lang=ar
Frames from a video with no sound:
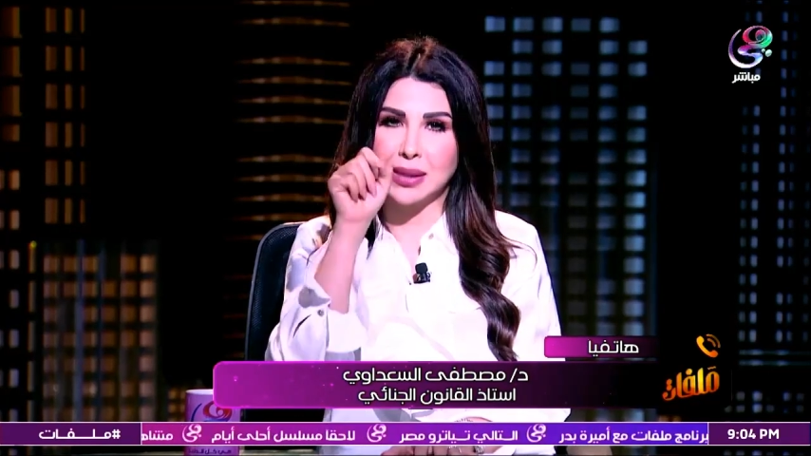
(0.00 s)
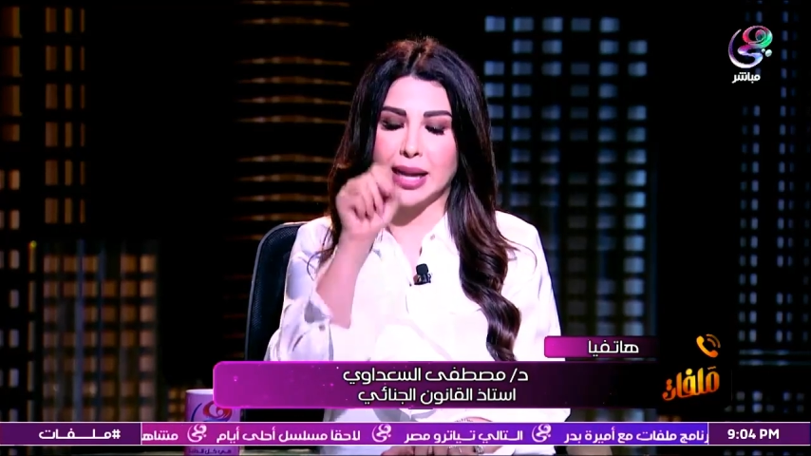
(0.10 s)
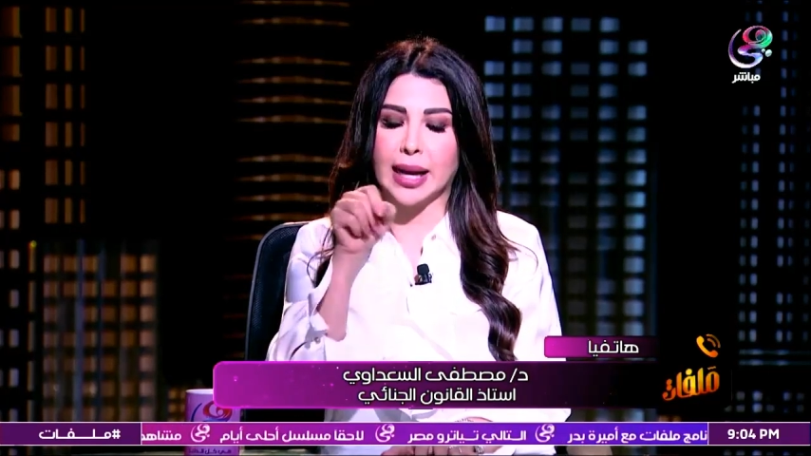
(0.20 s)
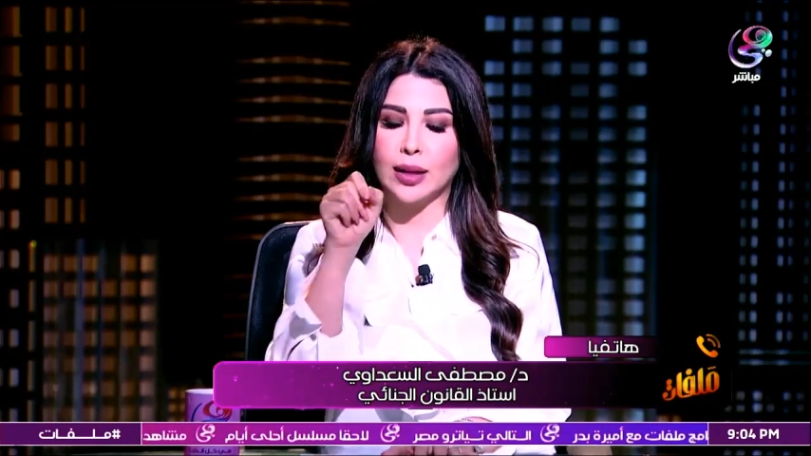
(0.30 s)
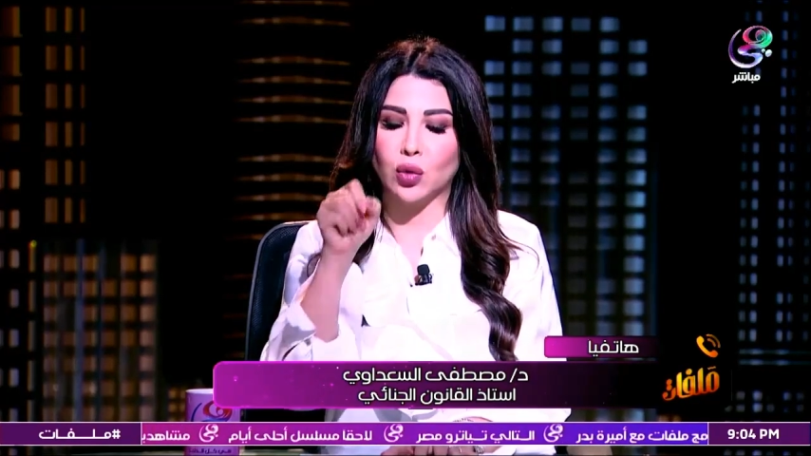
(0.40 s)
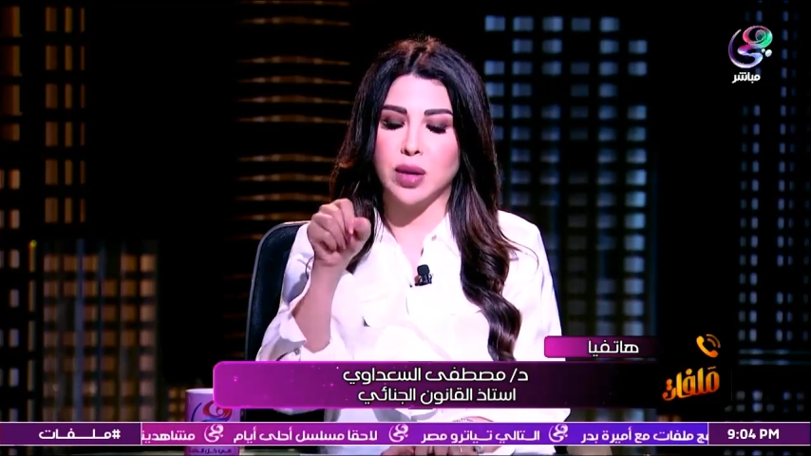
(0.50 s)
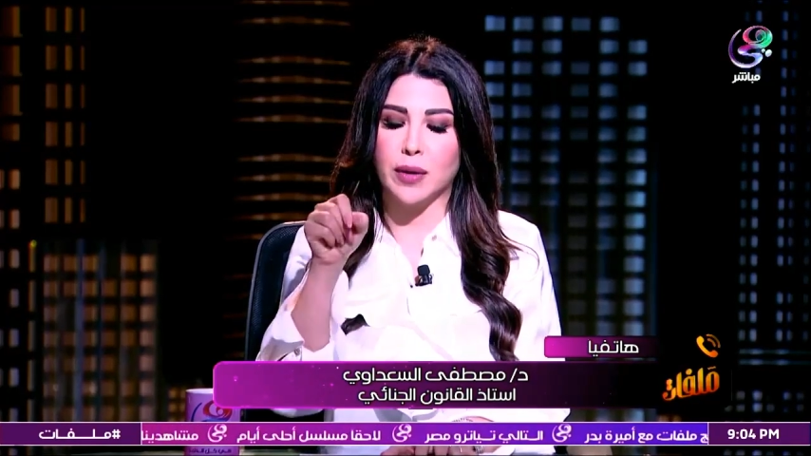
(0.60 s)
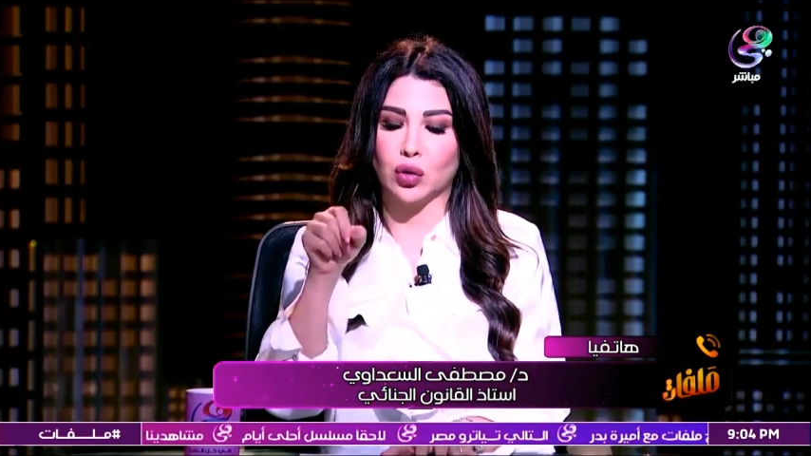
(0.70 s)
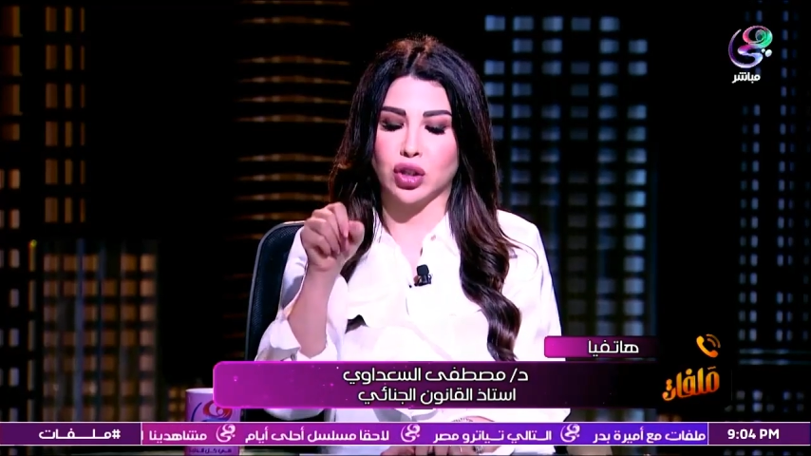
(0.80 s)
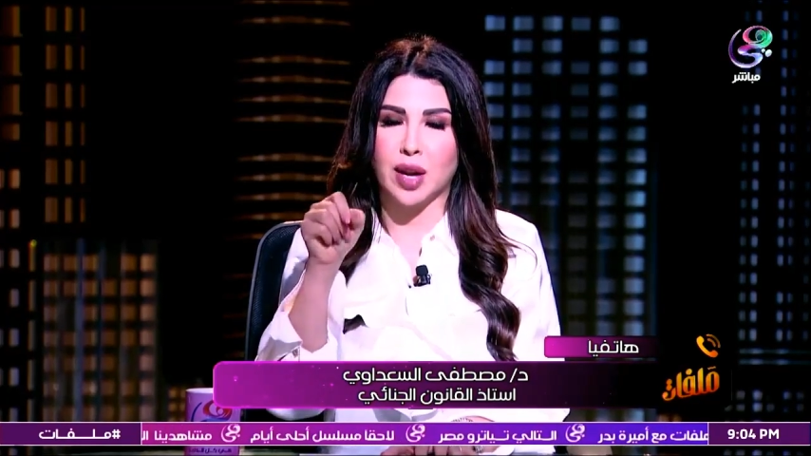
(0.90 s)
اتاكدوا لي
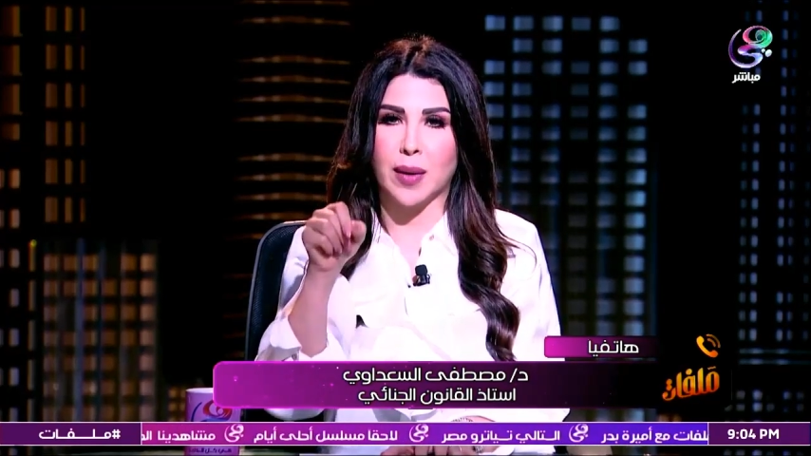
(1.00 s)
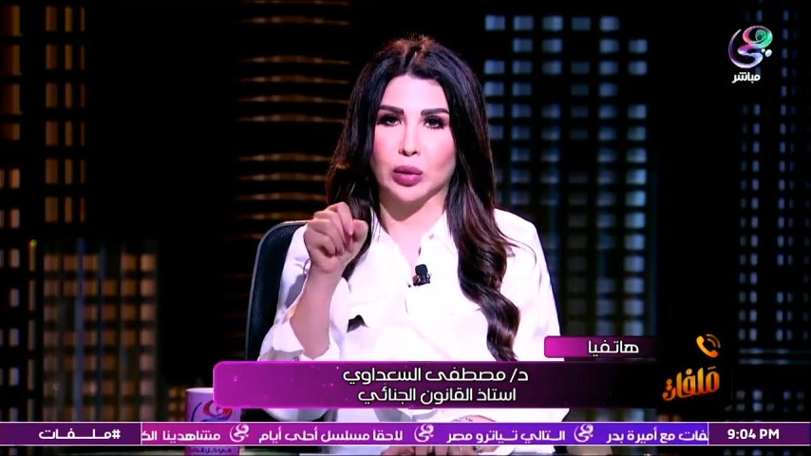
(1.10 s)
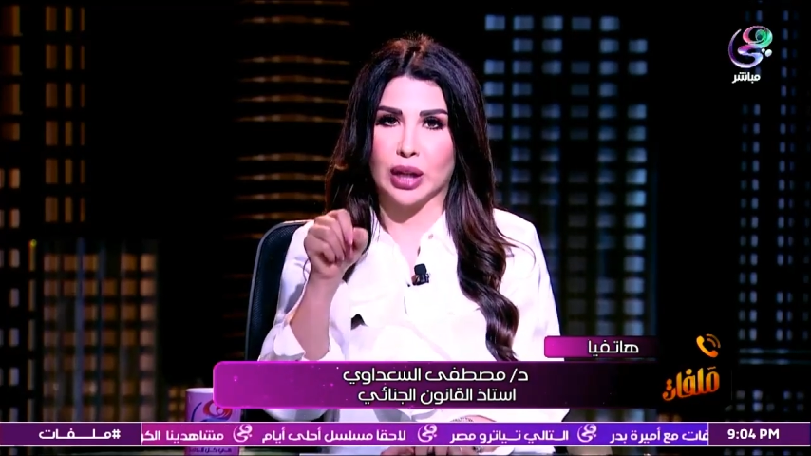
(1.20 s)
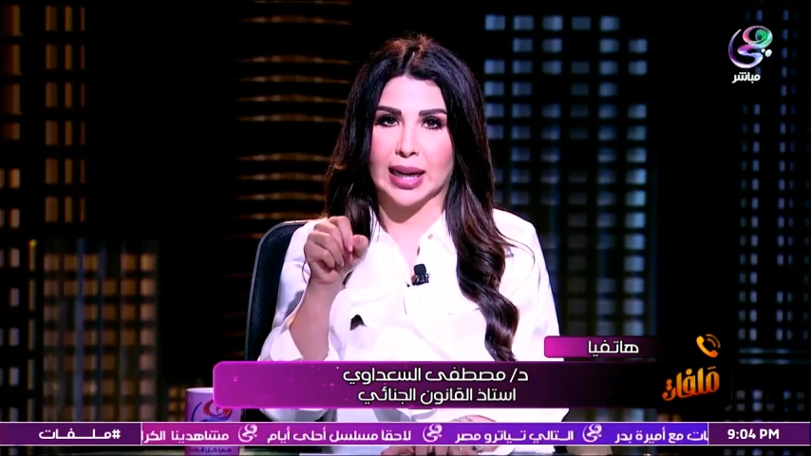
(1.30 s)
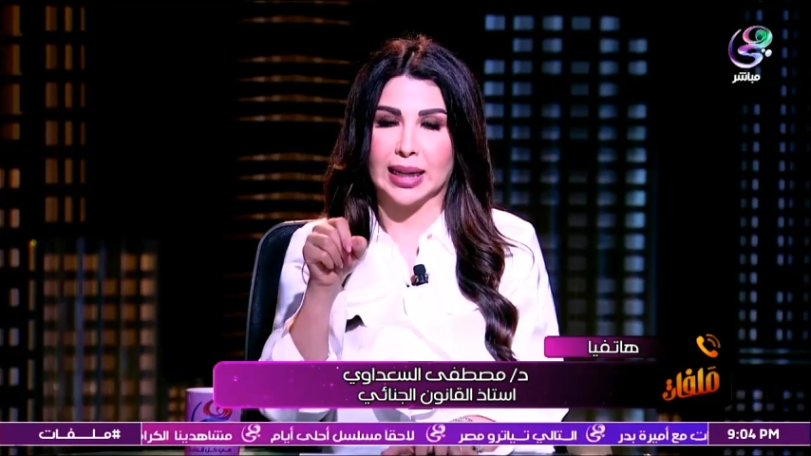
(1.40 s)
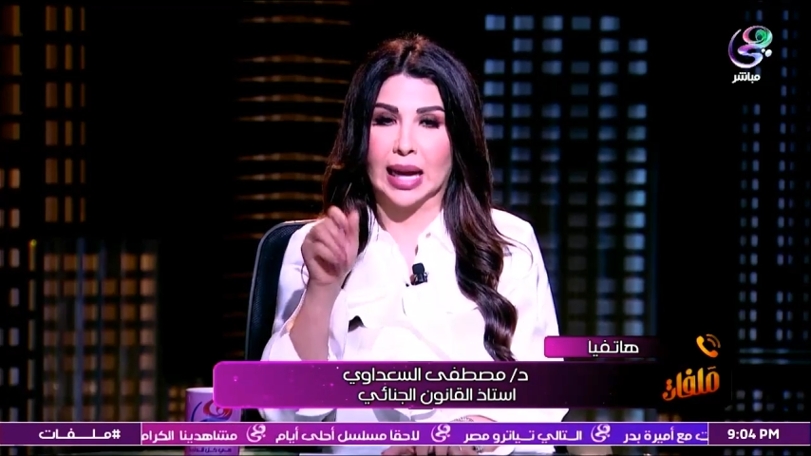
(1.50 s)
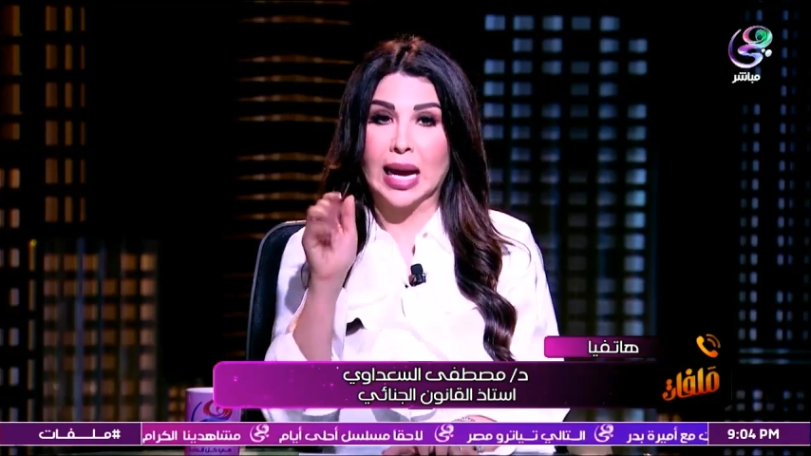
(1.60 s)
برضو عشان ابقى متاكده